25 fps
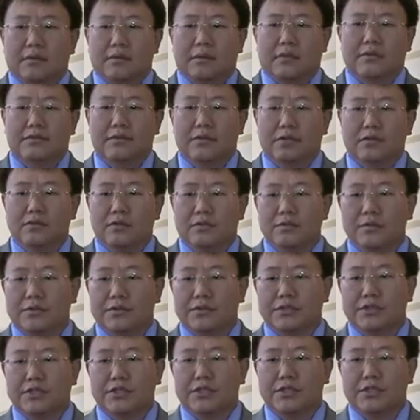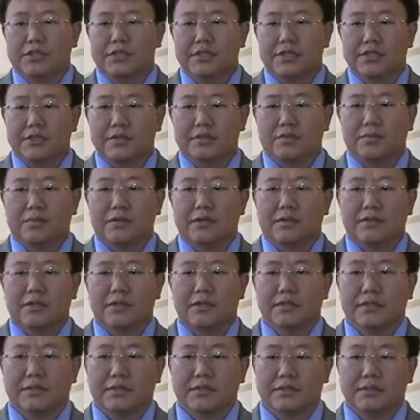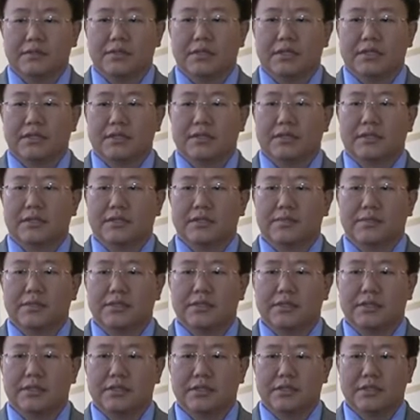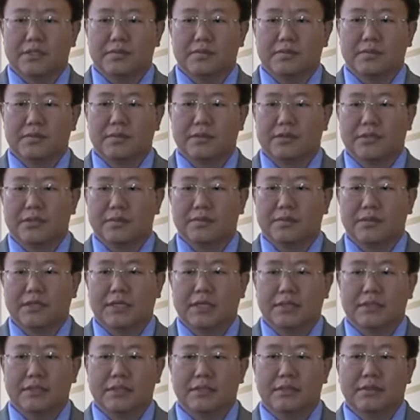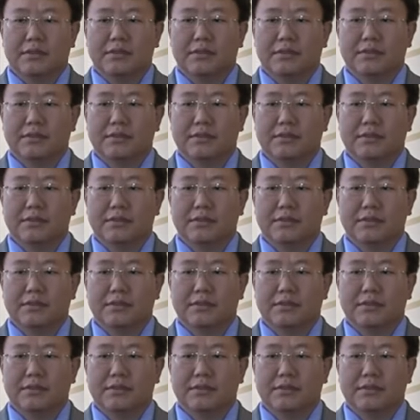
Автономное учреждение Управления государственной экспертизы Республики Бурятия